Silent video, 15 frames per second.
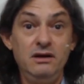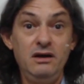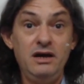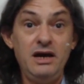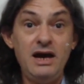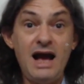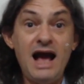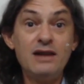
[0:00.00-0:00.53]

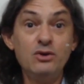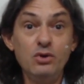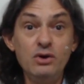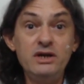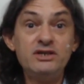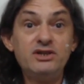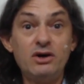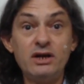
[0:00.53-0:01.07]
É, à
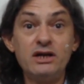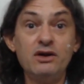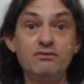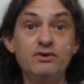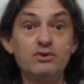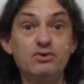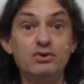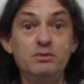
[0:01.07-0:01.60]
noite, a hora que eu
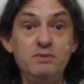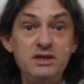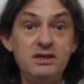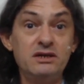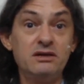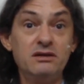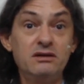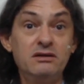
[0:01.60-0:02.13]
vou
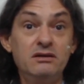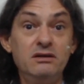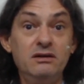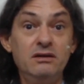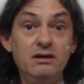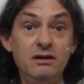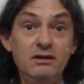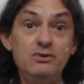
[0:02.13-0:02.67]
dormir,
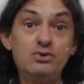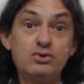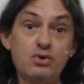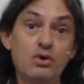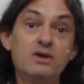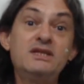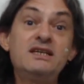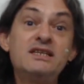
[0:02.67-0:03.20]

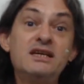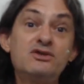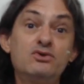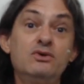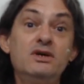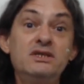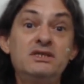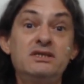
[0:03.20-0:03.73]
todas as
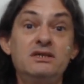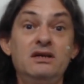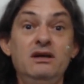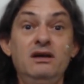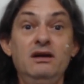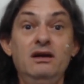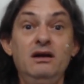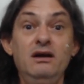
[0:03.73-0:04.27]
noites
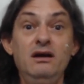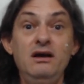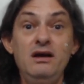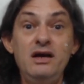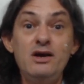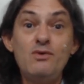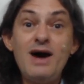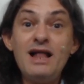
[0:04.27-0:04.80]

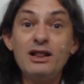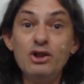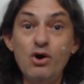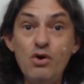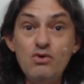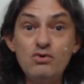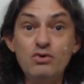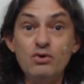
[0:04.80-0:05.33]
eu
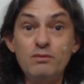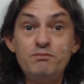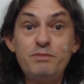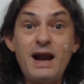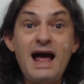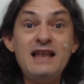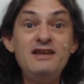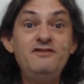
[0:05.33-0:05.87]
alongo
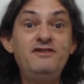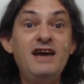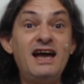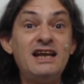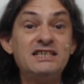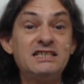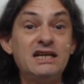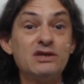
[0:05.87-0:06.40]
para aliviar
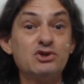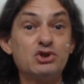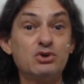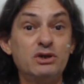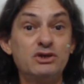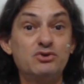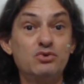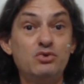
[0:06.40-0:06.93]
as
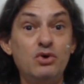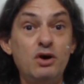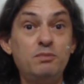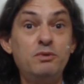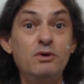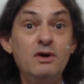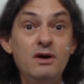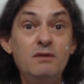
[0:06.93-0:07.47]
tensões no
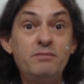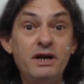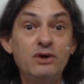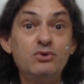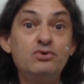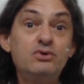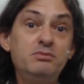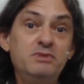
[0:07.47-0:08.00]
corpo para
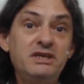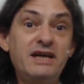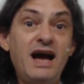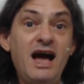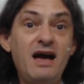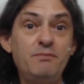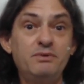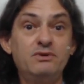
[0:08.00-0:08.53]
eu dormir
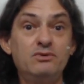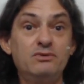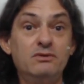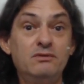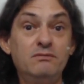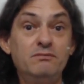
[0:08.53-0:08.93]
rápido.